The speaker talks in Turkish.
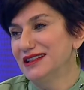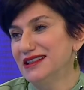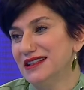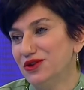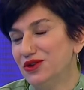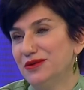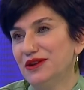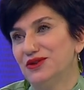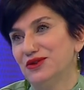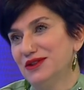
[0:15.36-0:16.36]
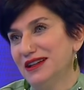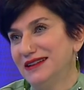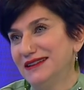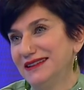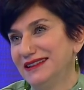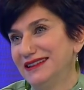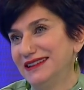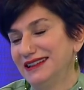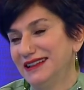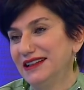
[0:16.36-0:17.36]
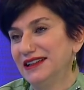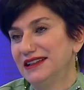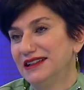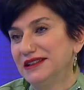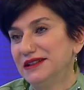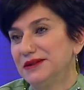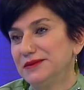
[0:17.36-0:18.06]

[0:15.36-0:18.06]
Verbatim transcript: Sizleri görmek çok güzel. Çok teşekkür ederiz.